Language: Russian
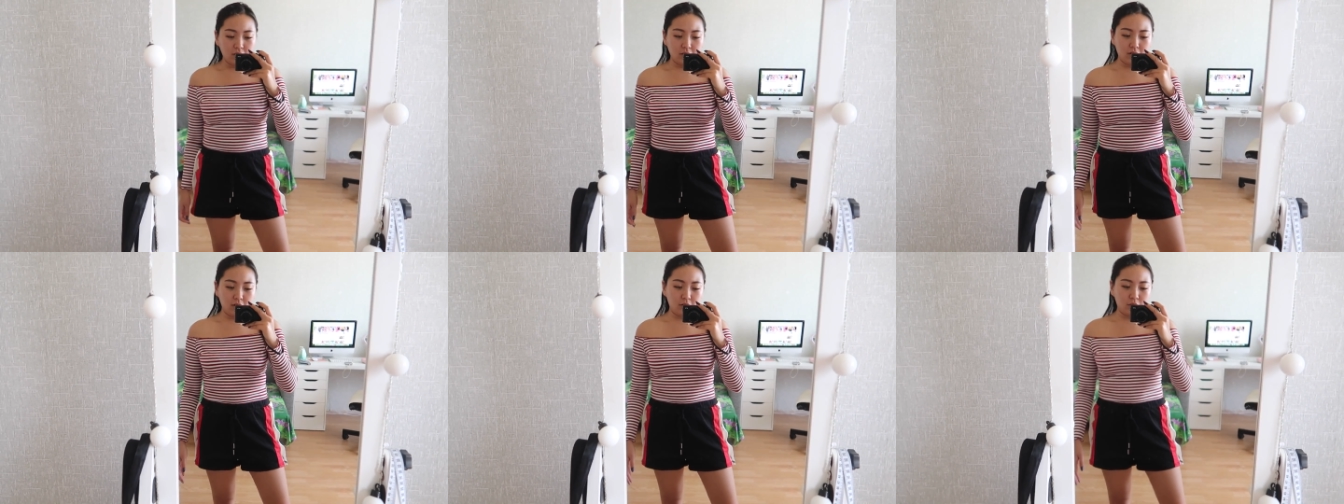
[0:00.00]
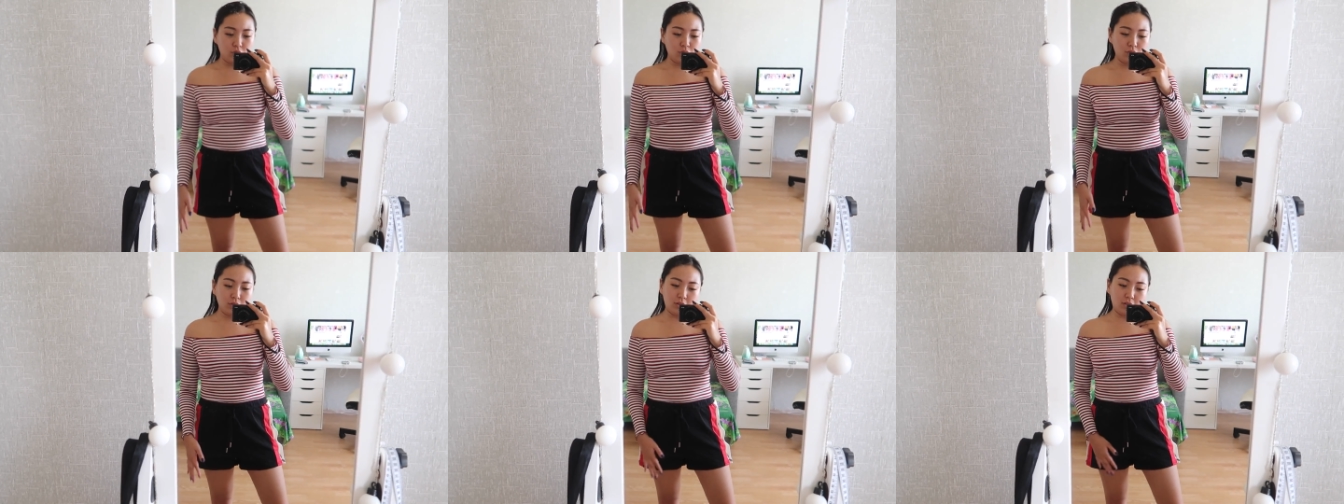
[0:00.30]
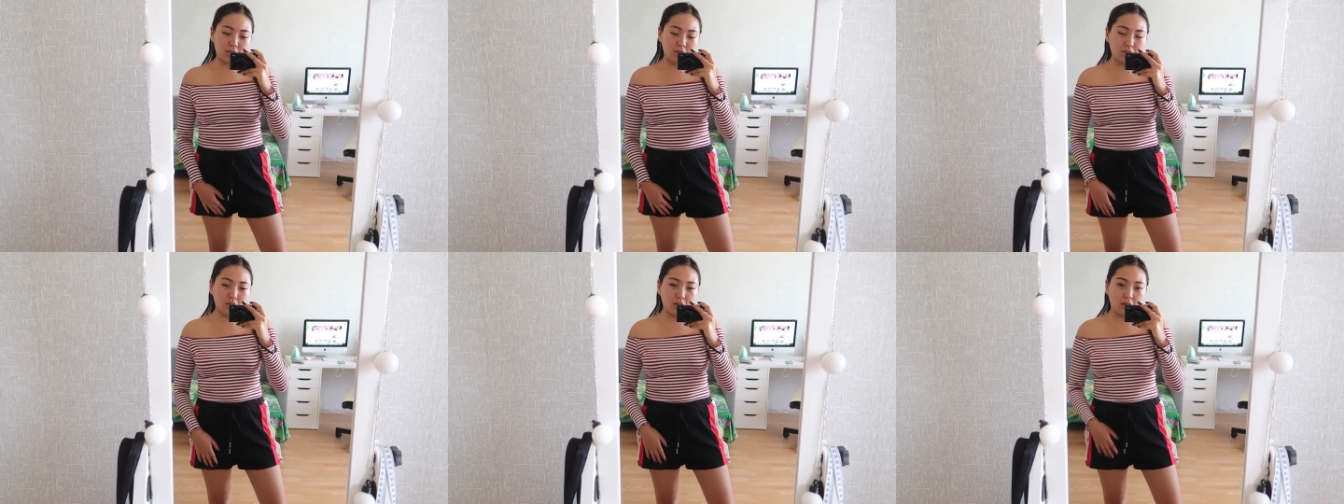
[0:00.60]
или что,
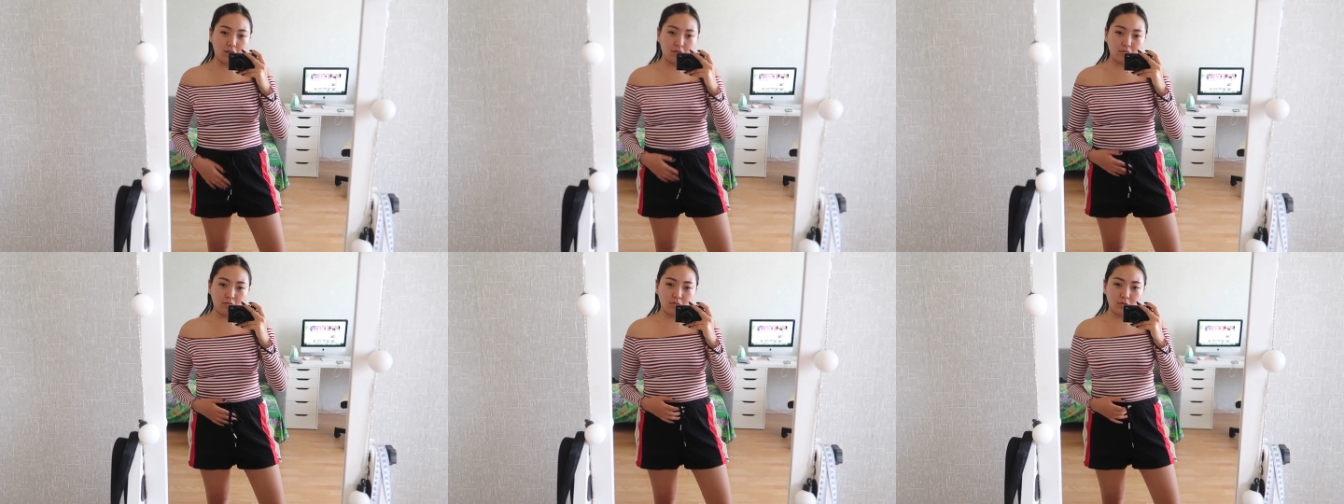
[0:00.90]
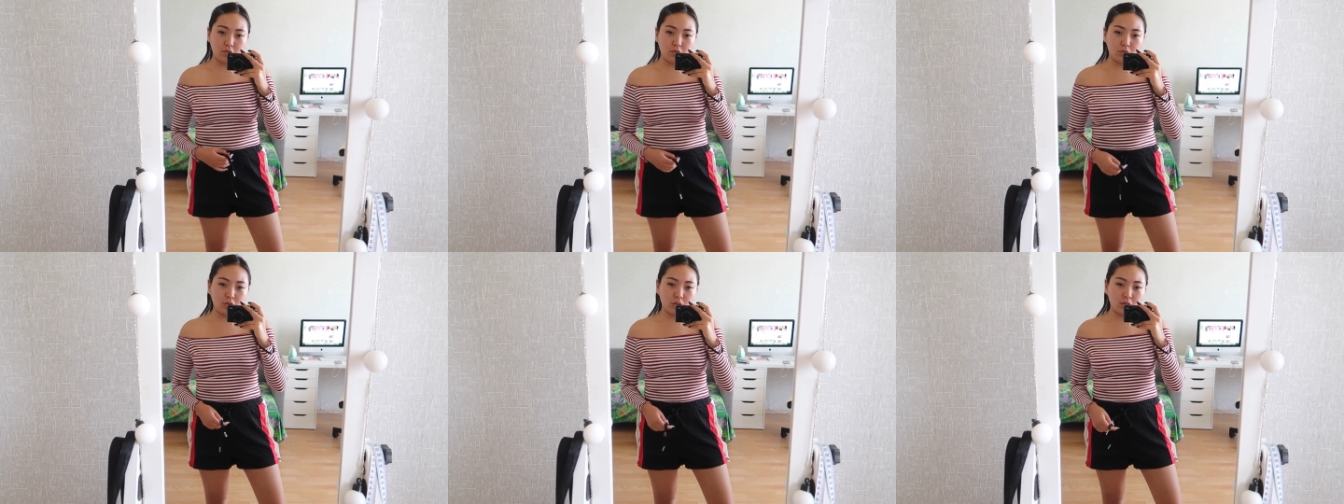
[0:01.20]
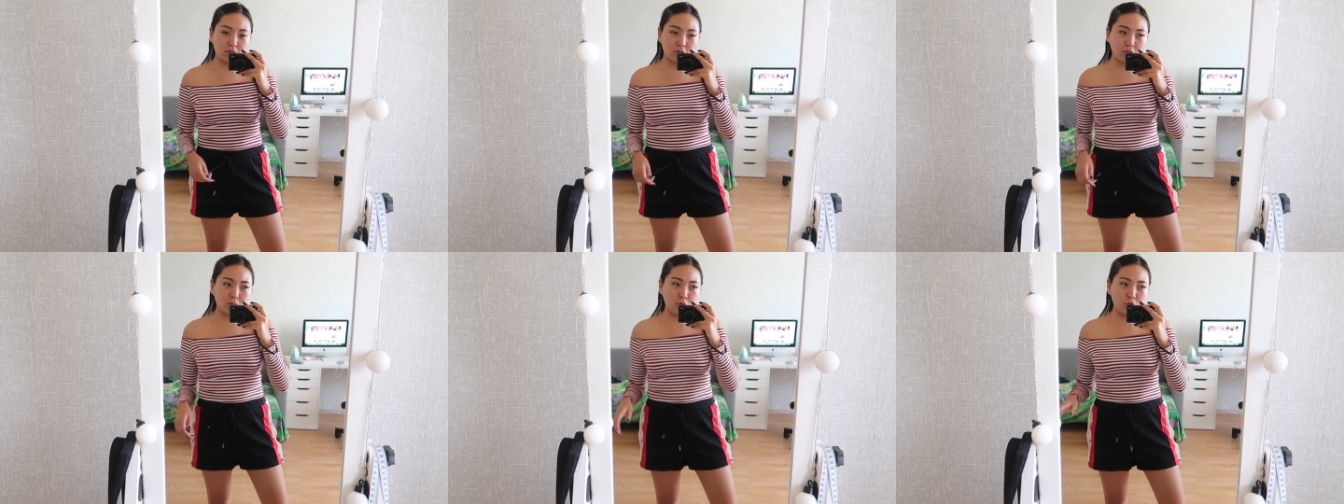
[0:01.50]
я не знаю. Ну, вот
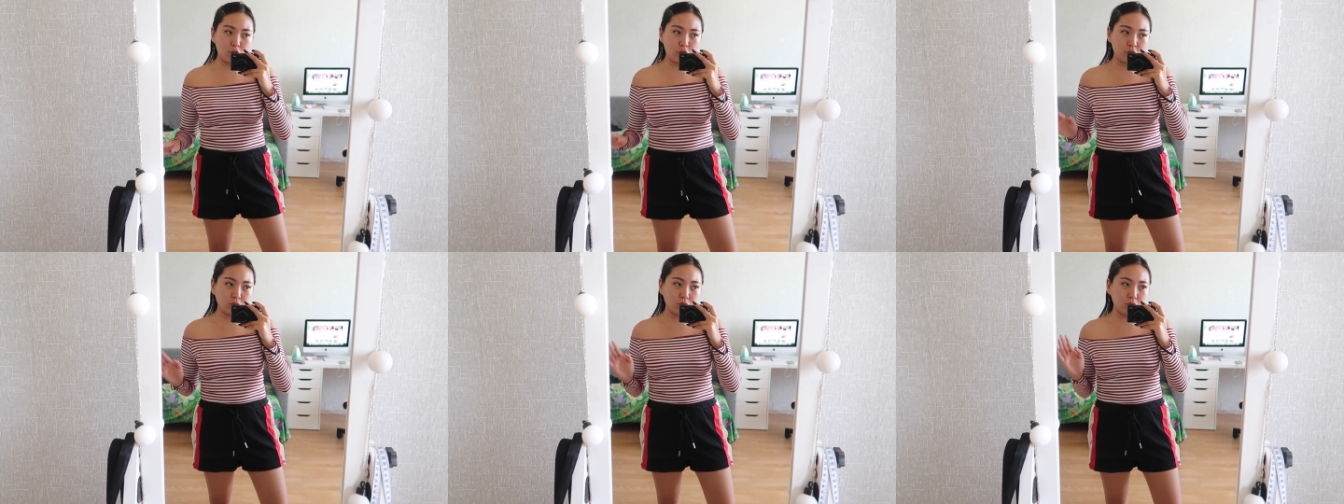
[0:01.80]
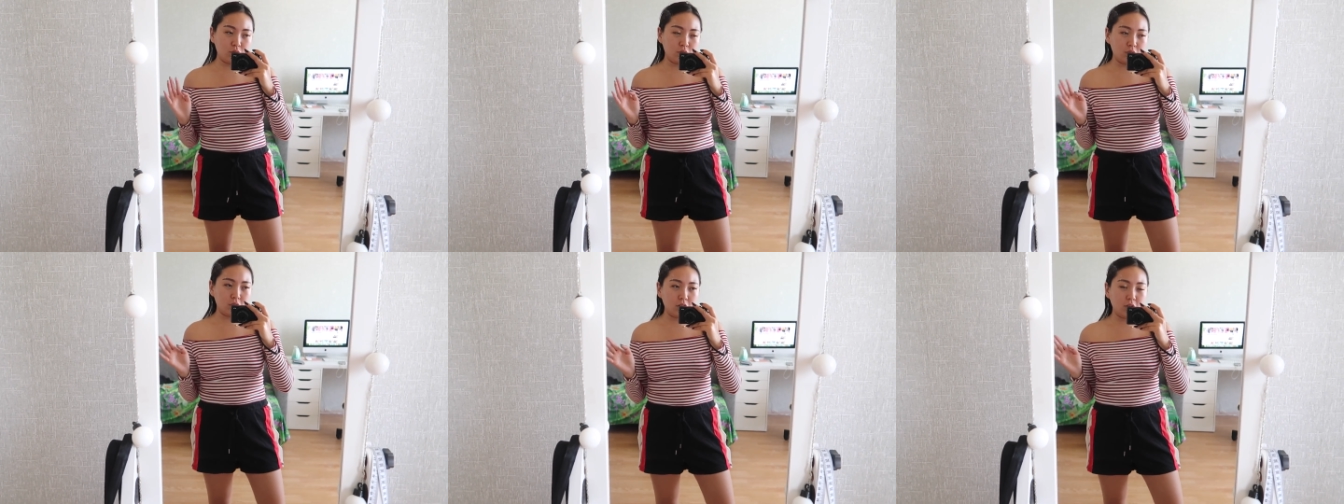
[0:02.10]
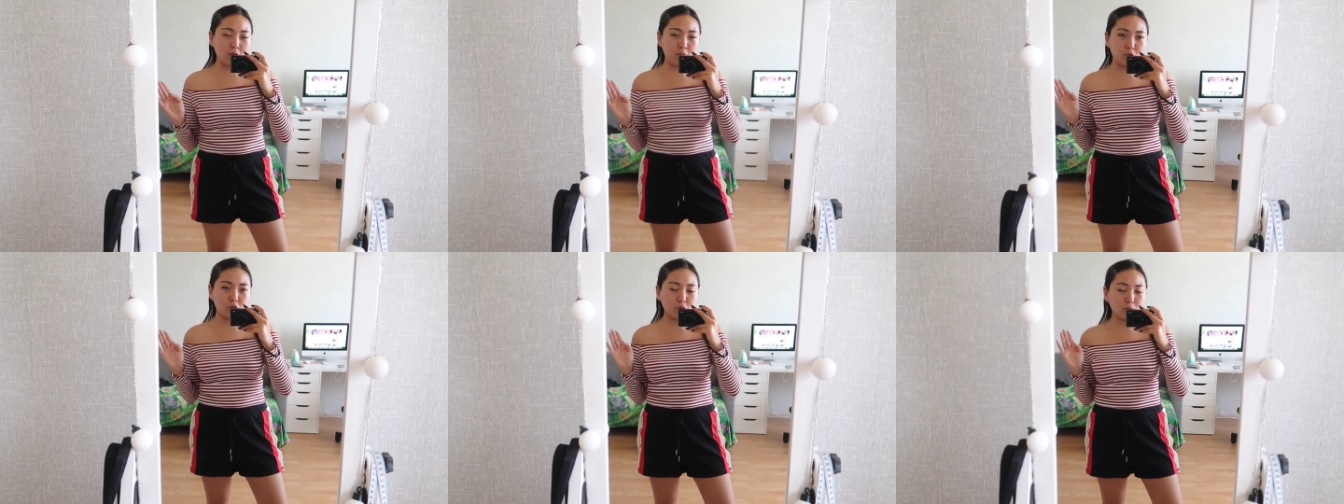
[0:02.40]
как-то больше носится
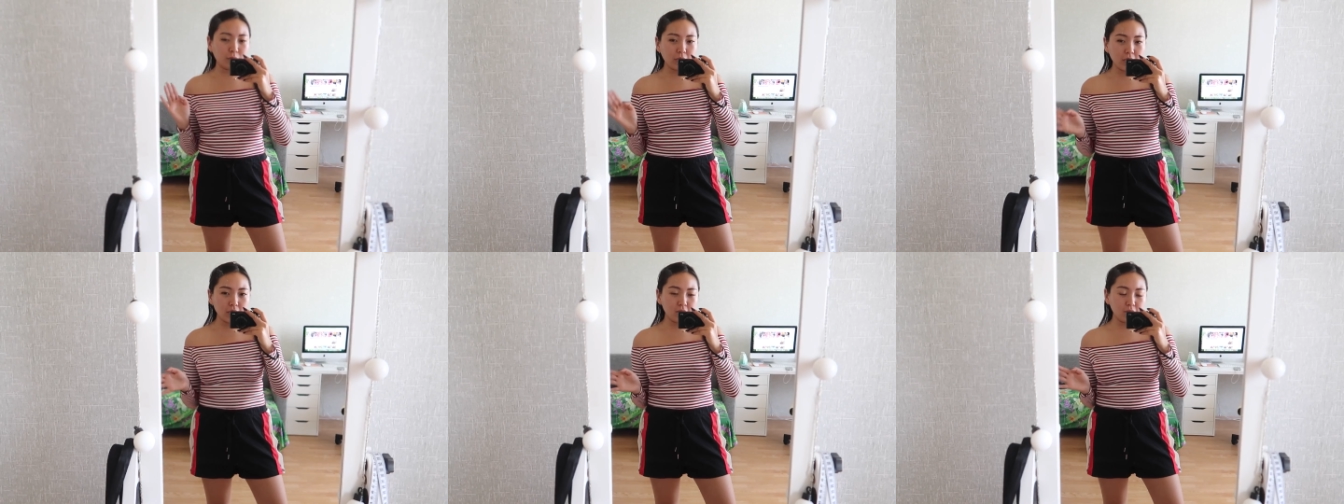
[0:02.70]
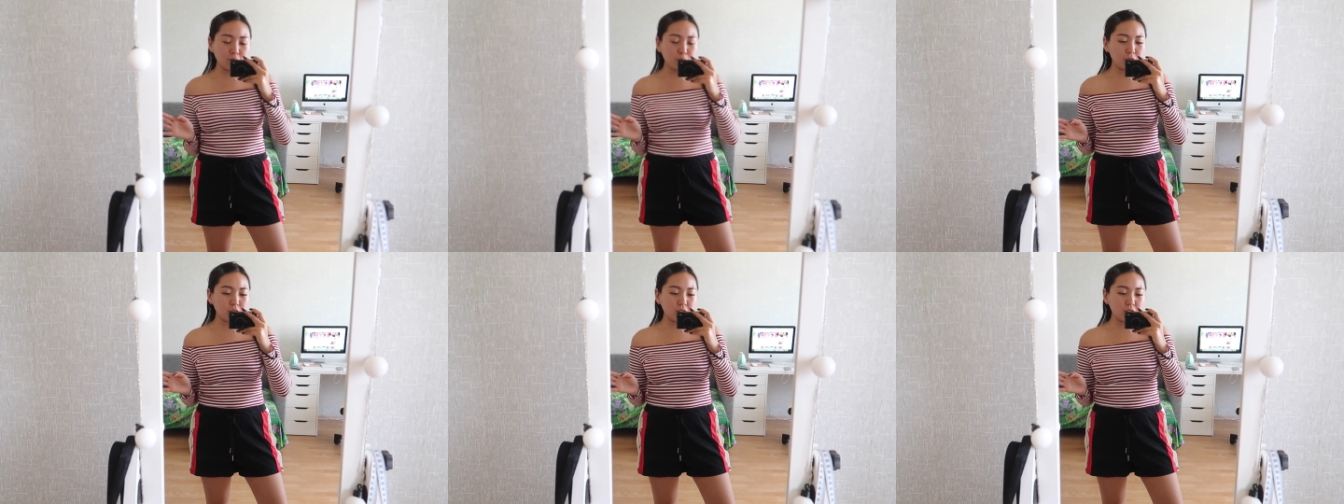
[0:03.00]
либо же платье в